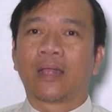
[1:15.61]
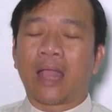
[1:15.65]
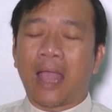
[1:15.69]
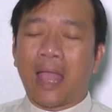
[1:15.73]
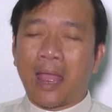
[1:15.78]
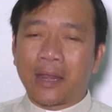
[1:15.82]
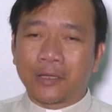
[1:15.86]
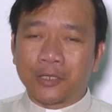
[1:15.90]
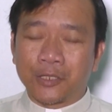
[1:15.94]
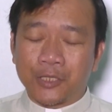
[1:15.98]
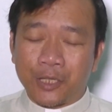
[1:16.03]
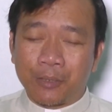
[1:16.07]

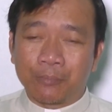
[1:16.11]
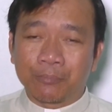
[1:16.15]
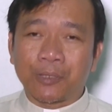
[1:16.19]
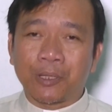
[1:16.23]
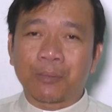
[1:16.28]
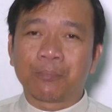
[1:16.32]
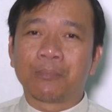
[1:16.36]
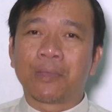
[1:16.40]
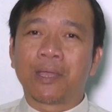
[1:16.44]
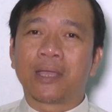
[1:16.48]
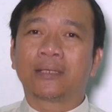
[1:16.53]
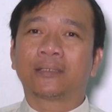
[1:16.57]
Anh chị em
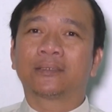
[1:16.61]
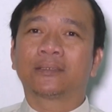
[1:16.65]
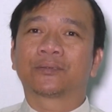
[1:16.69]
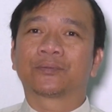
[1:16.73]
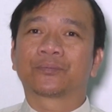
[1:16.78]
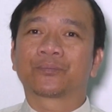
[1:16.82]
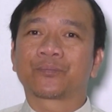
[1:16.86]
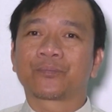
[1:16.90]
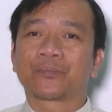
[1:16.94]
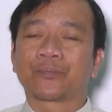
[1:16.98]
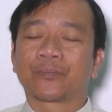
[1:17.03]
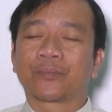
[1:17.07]
thân mến,
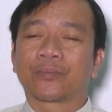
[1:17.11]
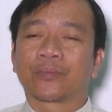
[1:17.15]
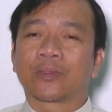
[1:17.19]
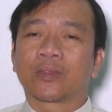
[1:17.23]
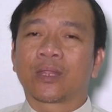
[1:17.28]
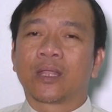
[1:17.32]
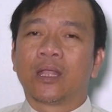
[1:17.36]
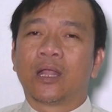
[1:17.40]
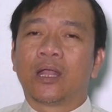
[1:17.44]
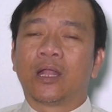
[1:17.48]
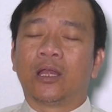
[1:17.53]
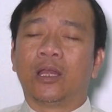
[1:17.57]

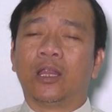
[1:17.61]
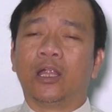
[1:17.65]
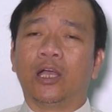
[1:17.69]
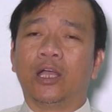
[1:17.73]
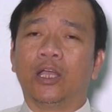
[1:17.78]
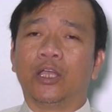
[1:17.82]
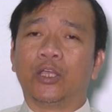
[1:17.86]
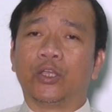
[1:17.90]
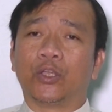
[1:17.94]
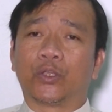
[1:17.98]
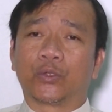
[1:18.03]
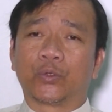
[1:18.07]

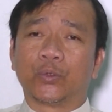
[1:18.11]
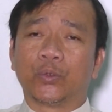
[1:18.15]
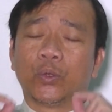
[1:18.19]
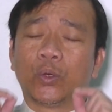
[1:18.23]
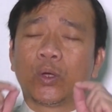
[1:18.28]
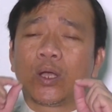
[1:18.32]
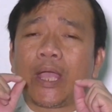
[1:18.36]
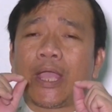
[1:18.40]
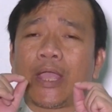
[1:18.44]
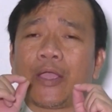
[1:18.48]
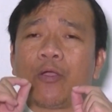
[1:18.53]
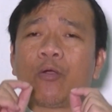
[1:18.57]
lời
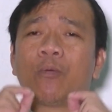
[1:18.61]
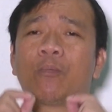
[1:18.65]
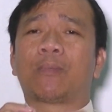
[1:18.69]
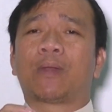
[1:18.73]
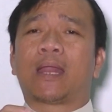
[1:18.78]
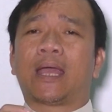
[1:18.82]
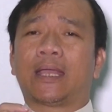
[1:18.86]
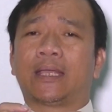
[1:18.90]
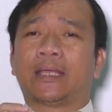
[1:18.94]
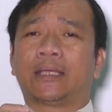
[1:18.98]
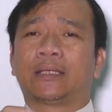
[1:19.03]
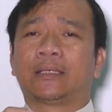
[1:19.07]
Chúa ngày hôm
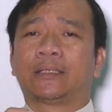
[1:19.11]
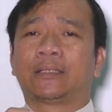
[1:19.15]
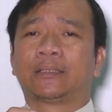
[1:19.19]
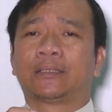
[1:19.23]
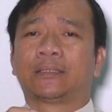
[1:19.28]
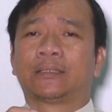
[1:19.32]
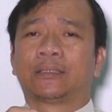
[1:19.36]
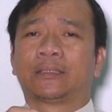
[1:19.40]
nay